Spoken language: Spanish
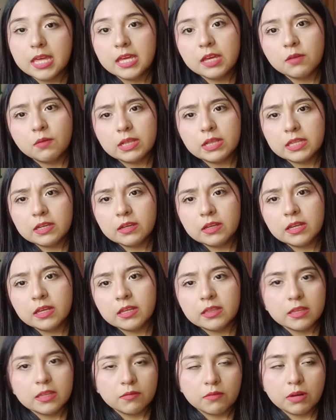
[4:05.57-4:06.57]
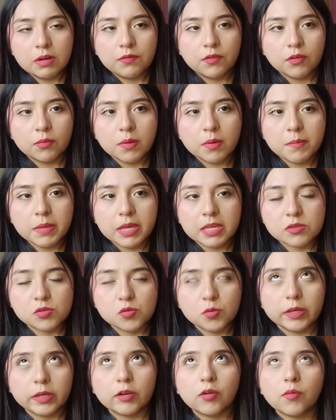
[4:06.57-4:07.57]
Igual de, igual forma me
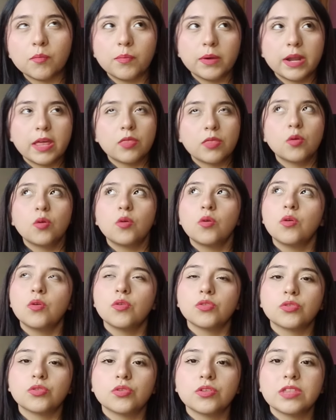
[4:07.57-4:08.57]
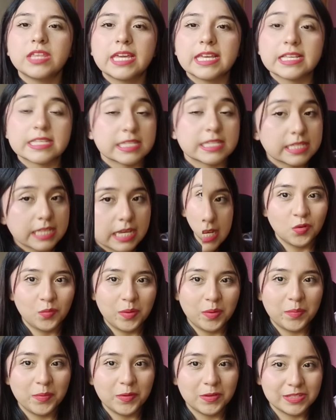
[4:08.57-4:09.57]
estuve comprando otro de Una
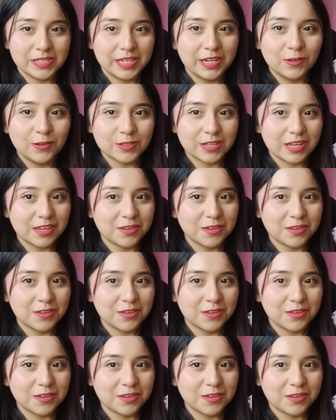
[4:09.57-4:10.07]
disculpa, pero es que los